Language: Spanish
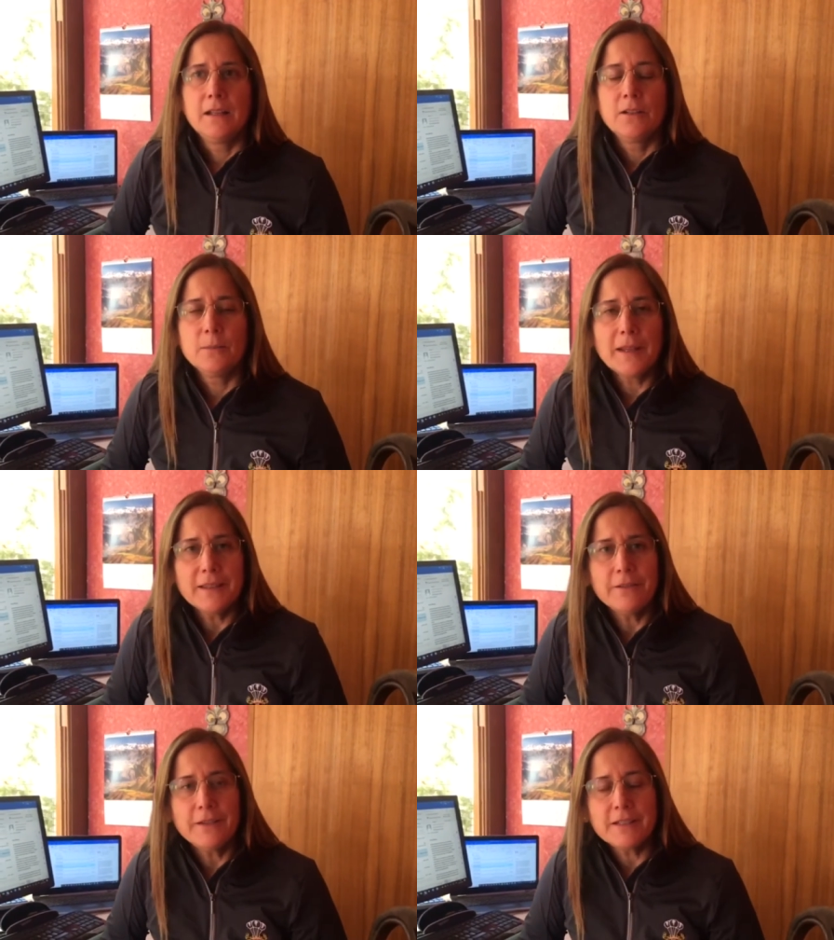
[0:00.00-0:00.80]
Lo más
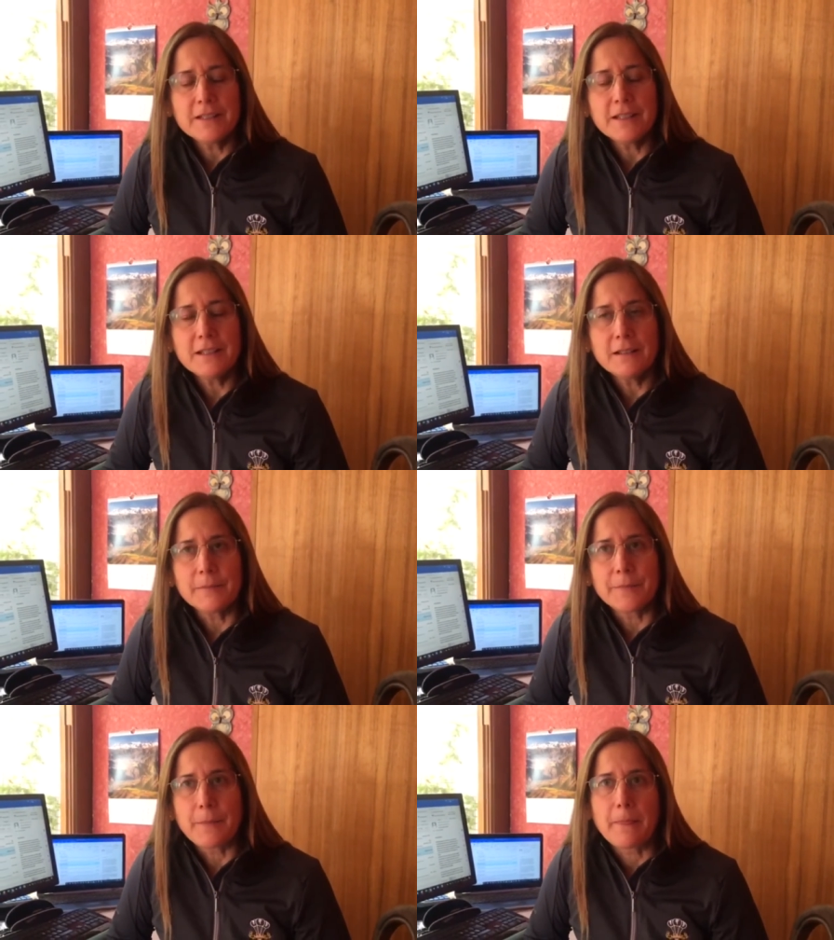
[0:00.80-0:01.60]
difícil
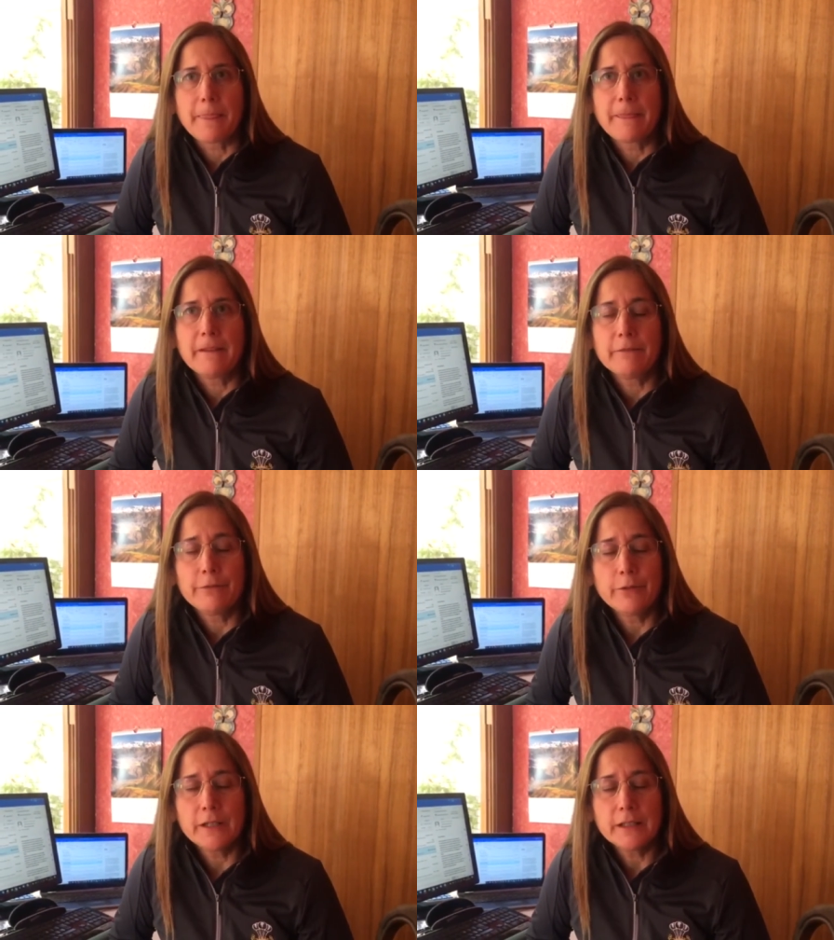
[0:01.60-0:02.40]

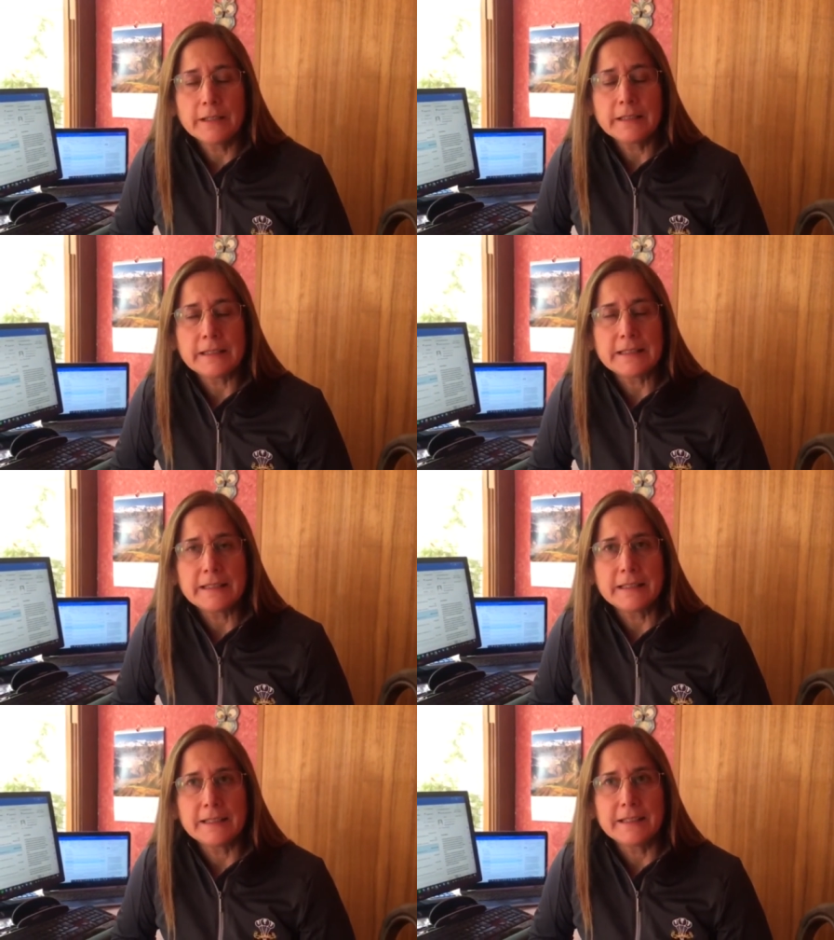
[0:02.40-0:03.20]
fue
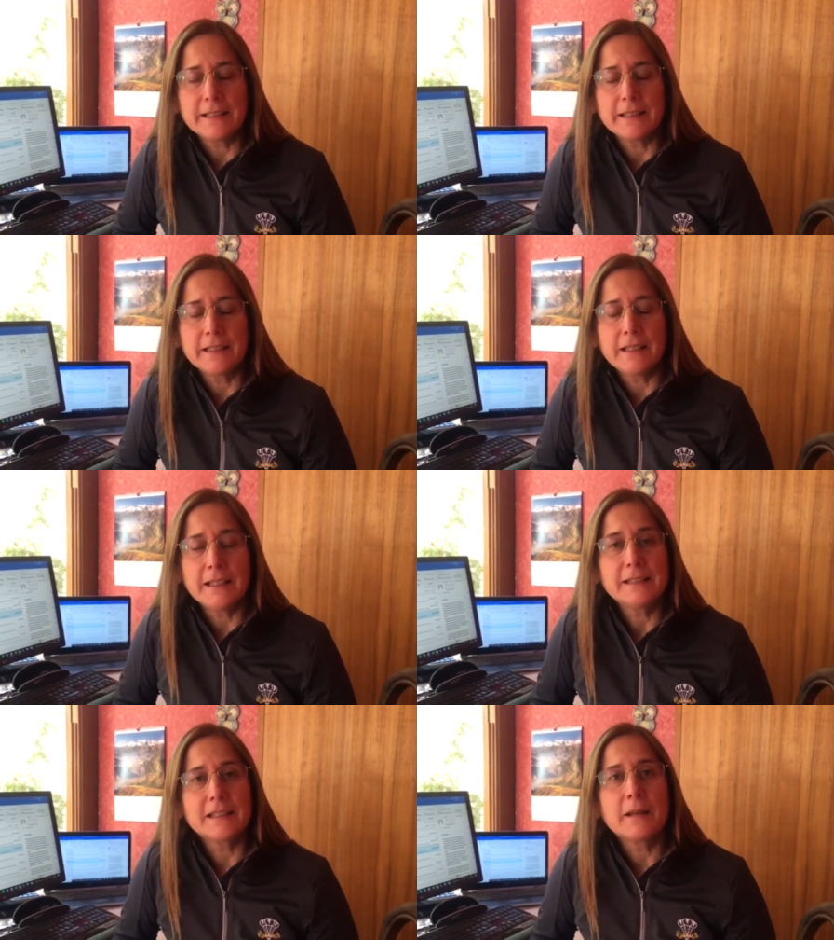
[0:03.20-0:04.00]

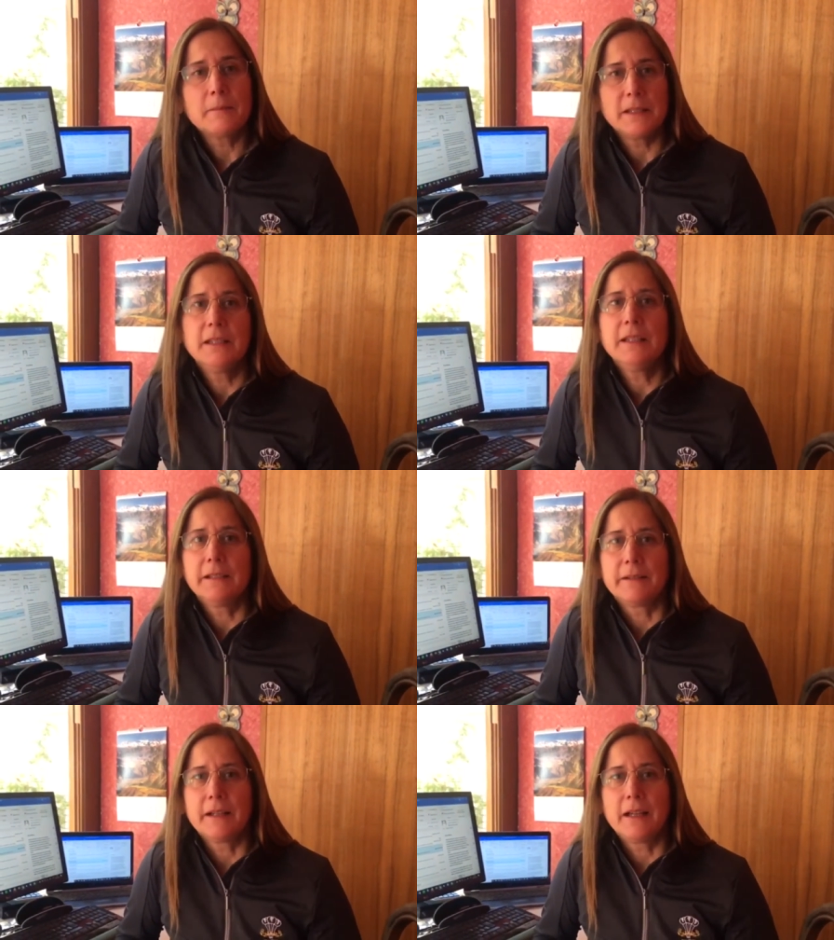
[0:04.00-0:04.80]
el
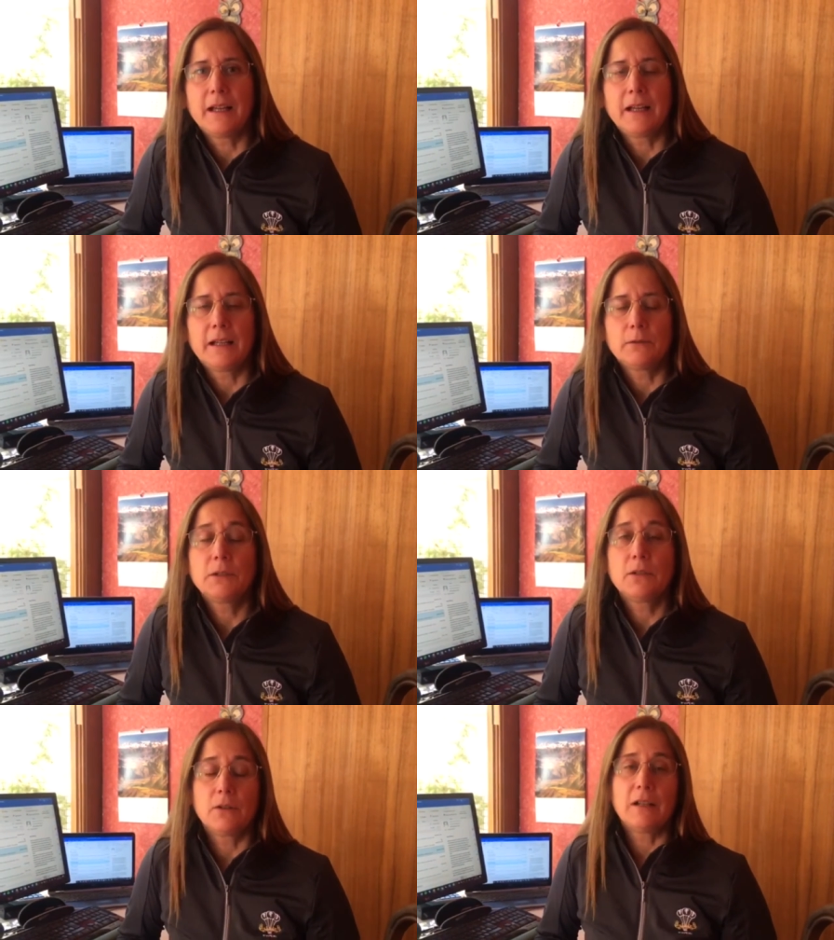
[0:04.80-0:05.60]
transmitir a
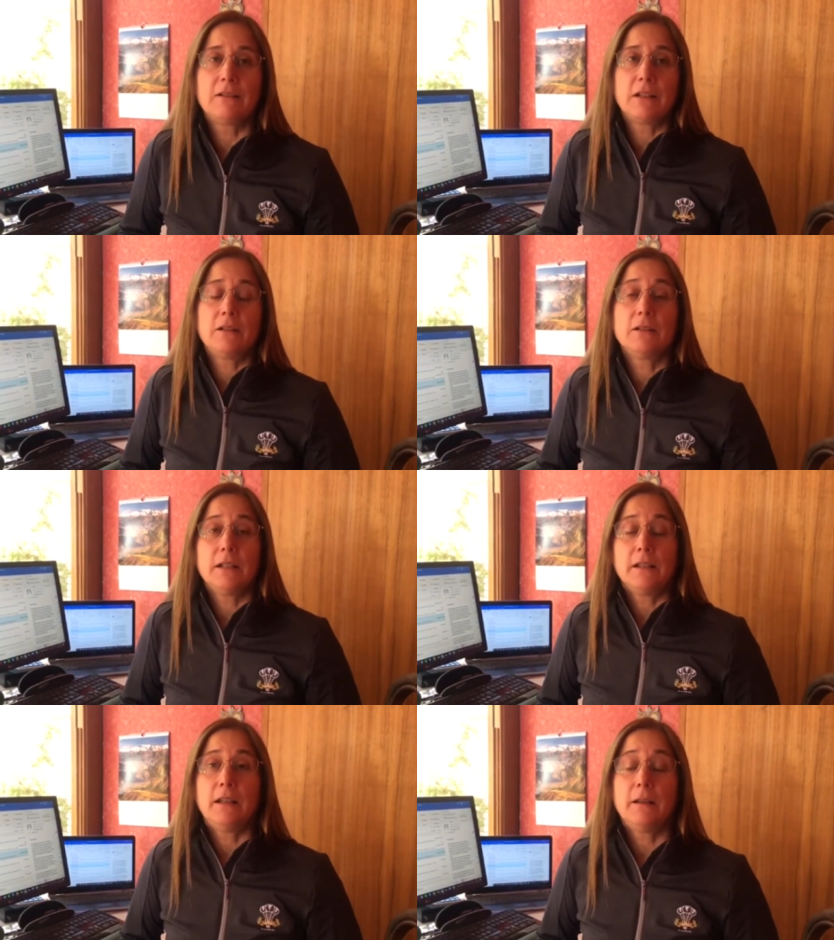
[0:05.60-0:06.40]
nuestros
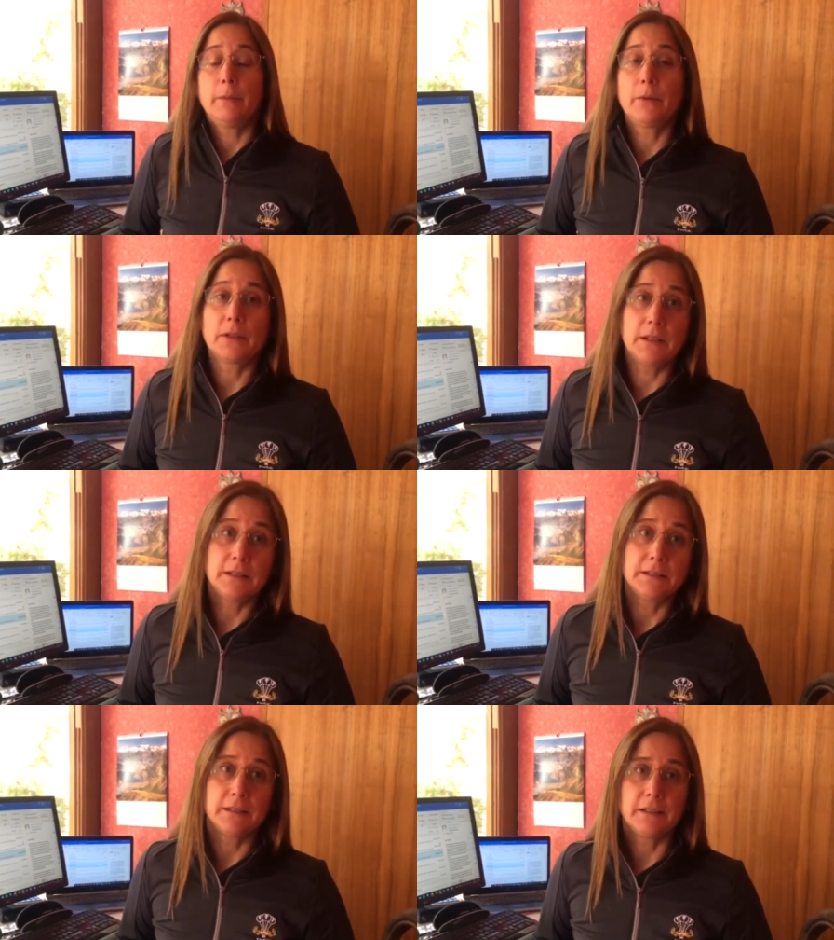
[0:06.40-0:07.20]
colaboradores de
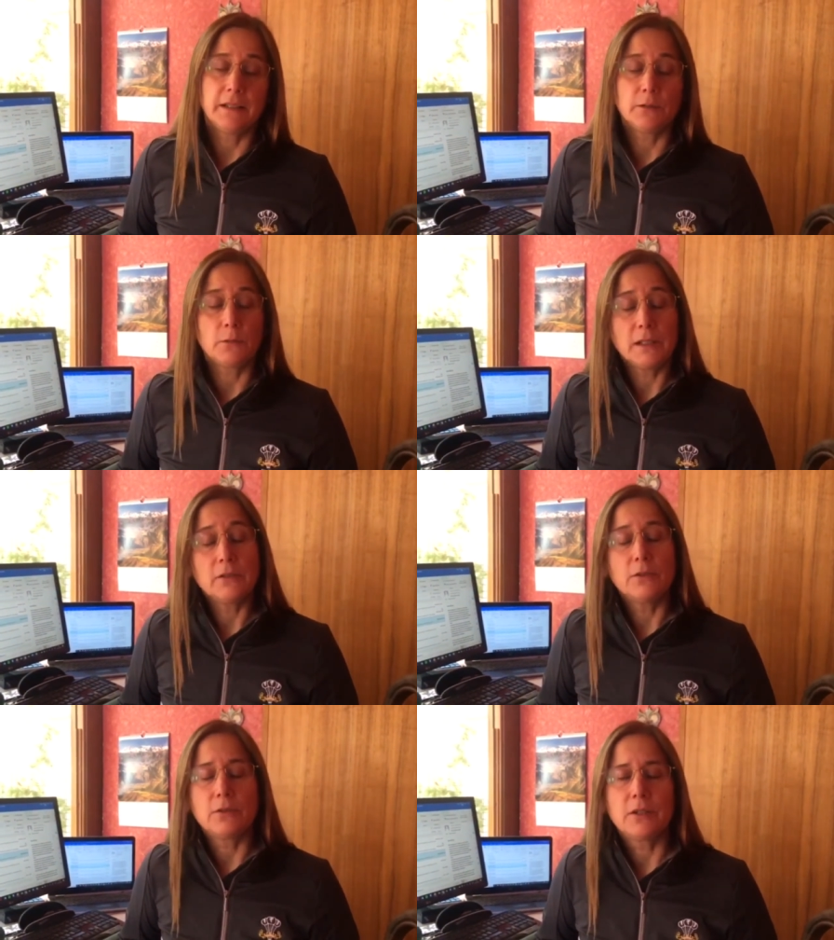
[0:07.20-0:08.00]
deportes, de
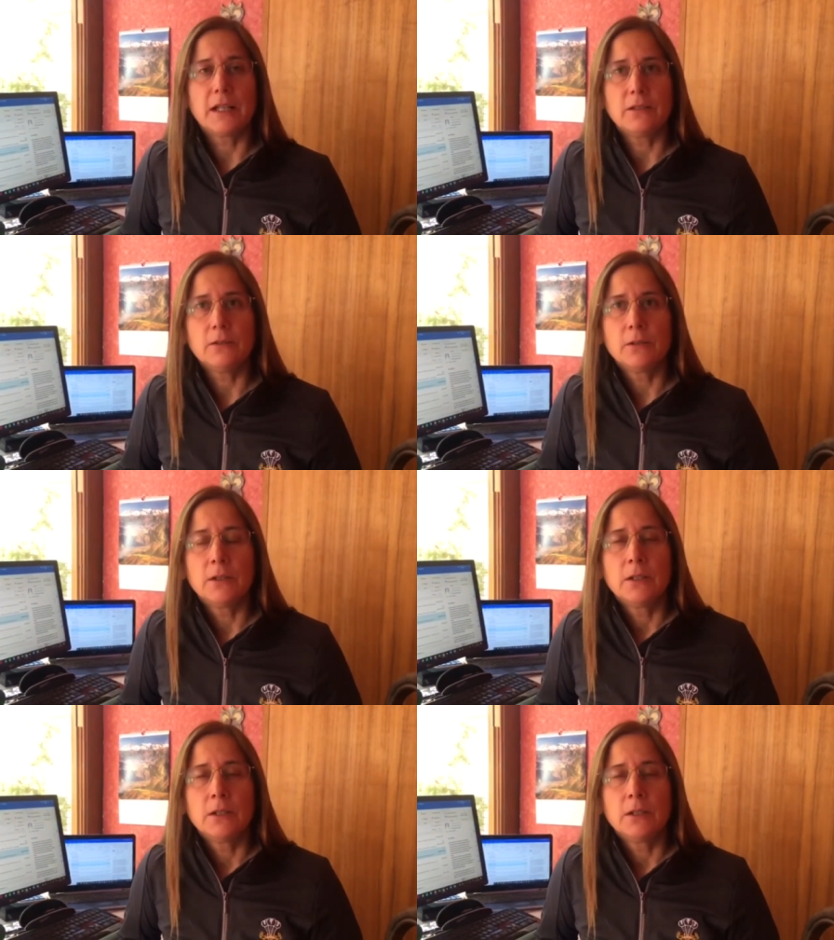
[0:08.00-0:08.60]
sueldos y honorarios